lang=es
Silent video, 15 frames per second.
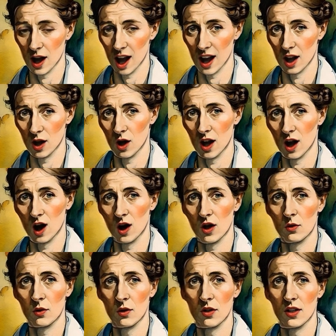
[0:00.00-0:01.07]
A lo largo
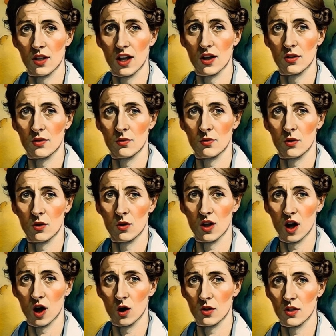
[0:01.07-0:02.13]
de mi vida,
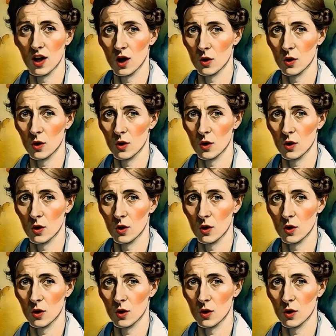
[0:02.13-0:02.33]
luché contra